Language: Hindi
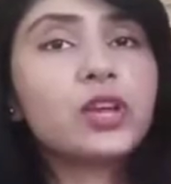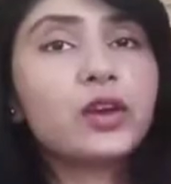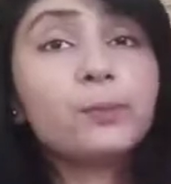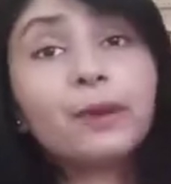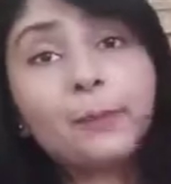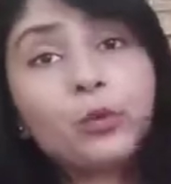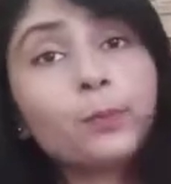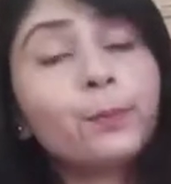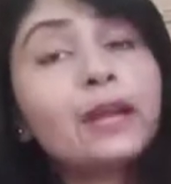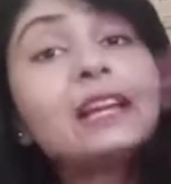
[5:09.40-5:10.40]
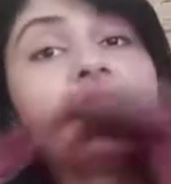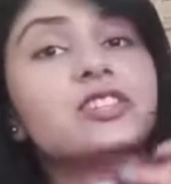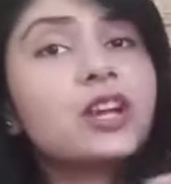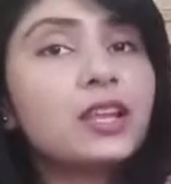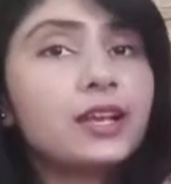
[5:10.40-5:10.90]
है और आपको प्रिंट
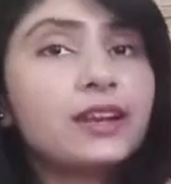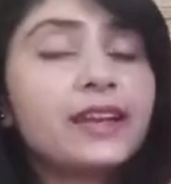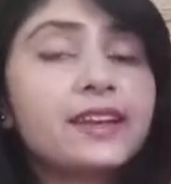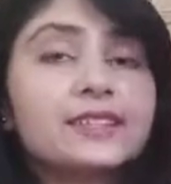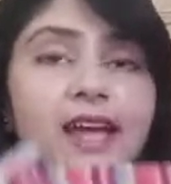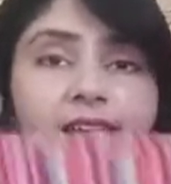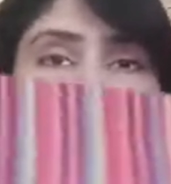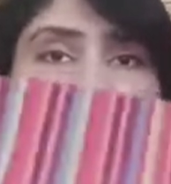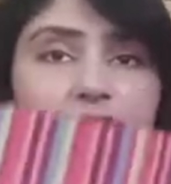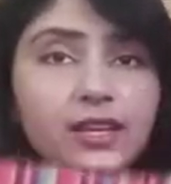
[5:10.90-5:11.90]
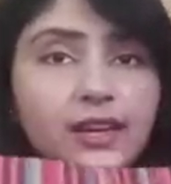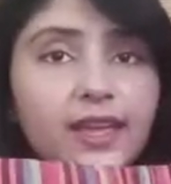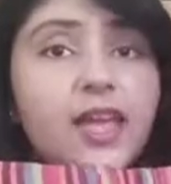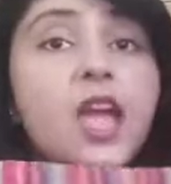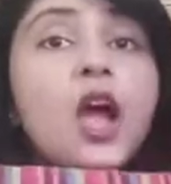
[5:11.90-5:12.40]
अच्छा लग रहा है डिज़ाइन अच्छा लग रहा
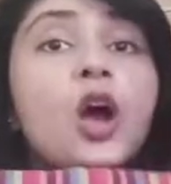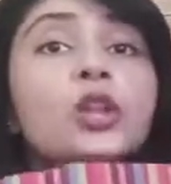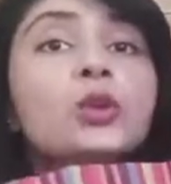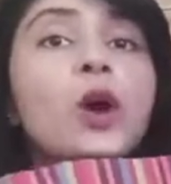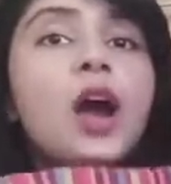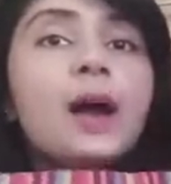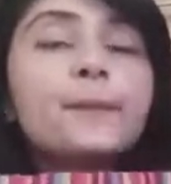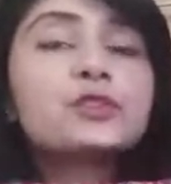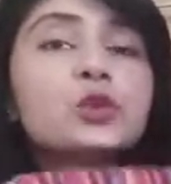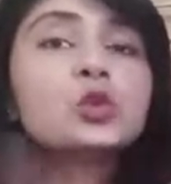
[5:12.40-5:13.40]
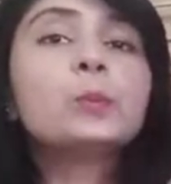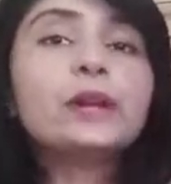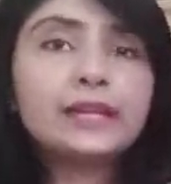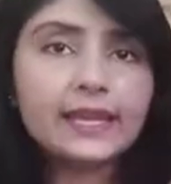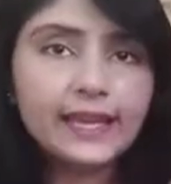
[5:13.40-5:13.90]
है तो आप इसको
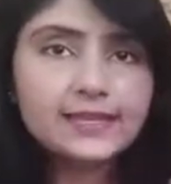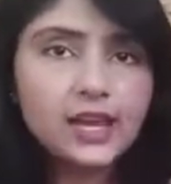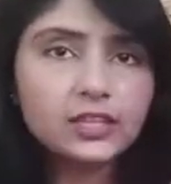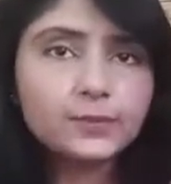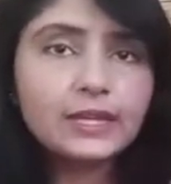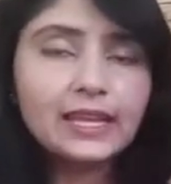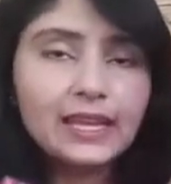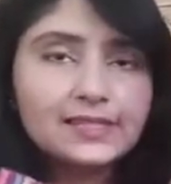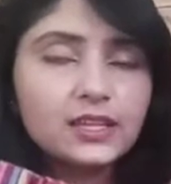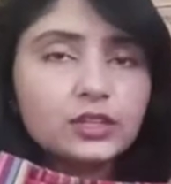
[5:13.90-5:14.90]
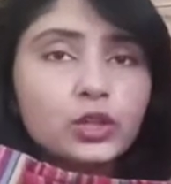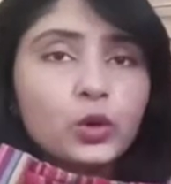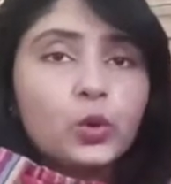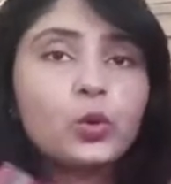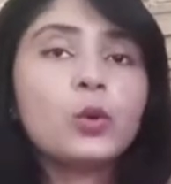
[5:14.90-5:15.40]
दुपट्टे के साथ भी ले सकते
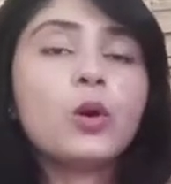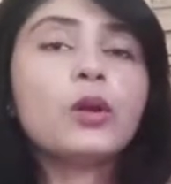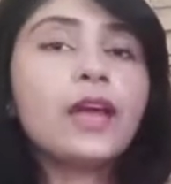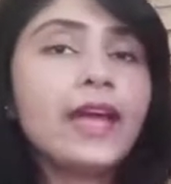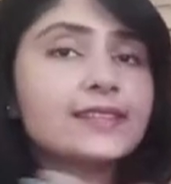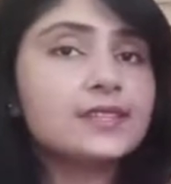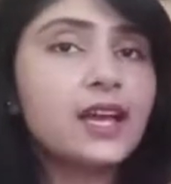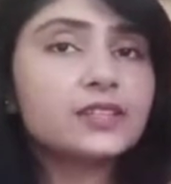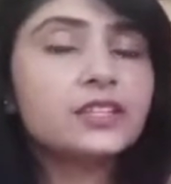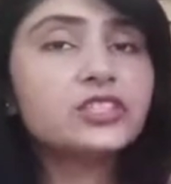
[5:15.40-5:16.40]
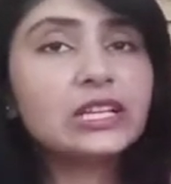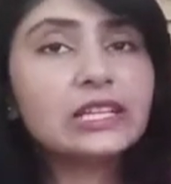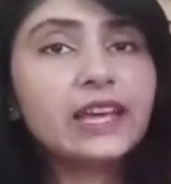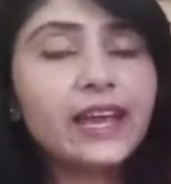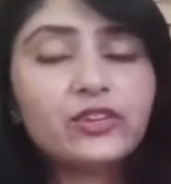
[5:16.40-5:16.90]
हो और ऐसे आजकल चल ही
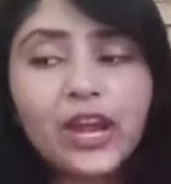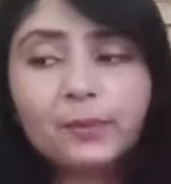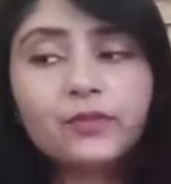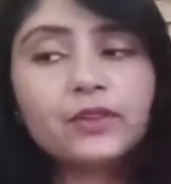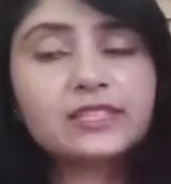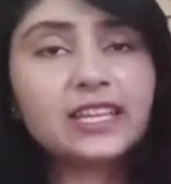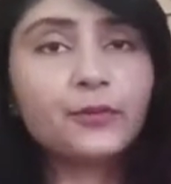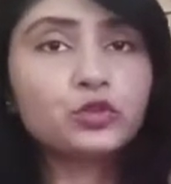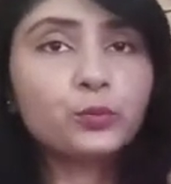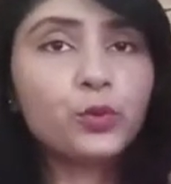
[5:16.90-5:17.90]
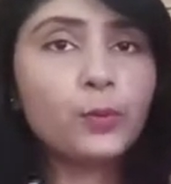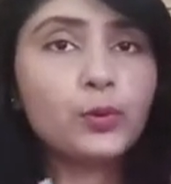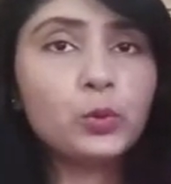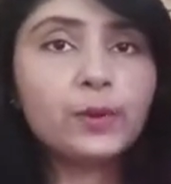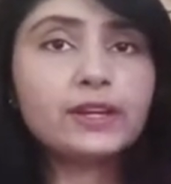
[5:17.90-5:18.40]
रहे हैं ट्रेंड में फिर से वो जो प्रॉपर
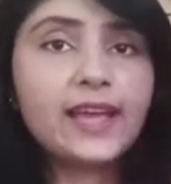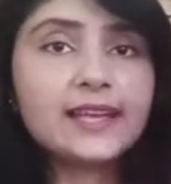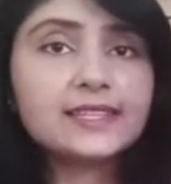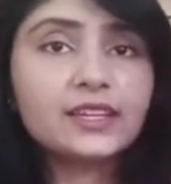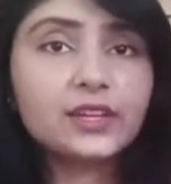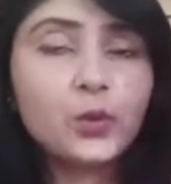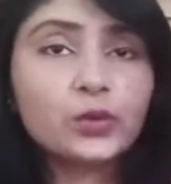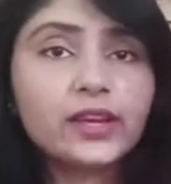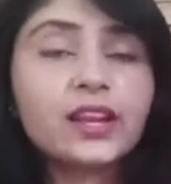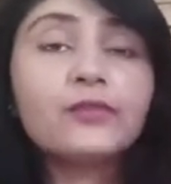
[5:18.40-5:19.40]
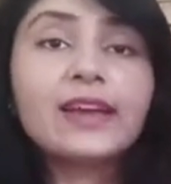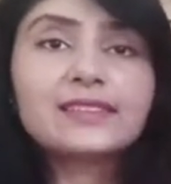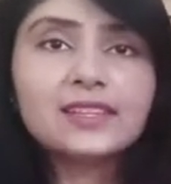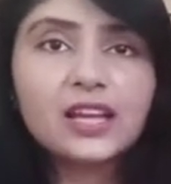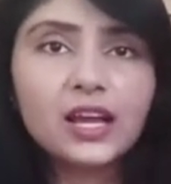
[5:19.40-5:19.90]
दुपट्टा ऐसे करके होता है ना
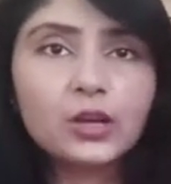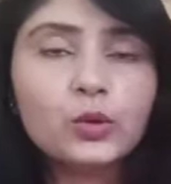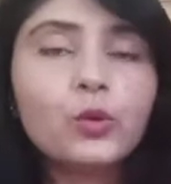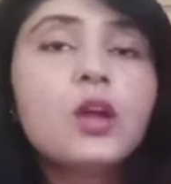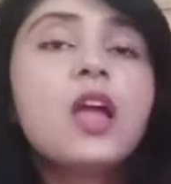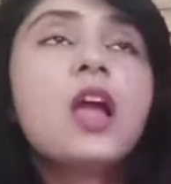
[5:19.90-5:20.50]
वैसे डाल लो